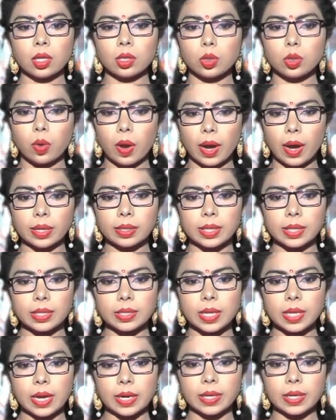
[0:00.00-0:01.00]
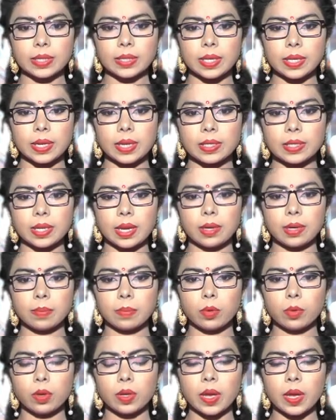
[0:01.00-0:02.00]
দোহাই দিয়ে চাকরি ছেড়েছেন
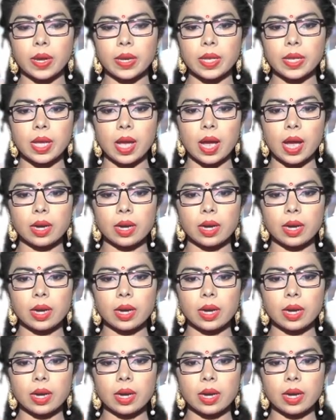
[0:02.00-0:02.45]
বুলগেরি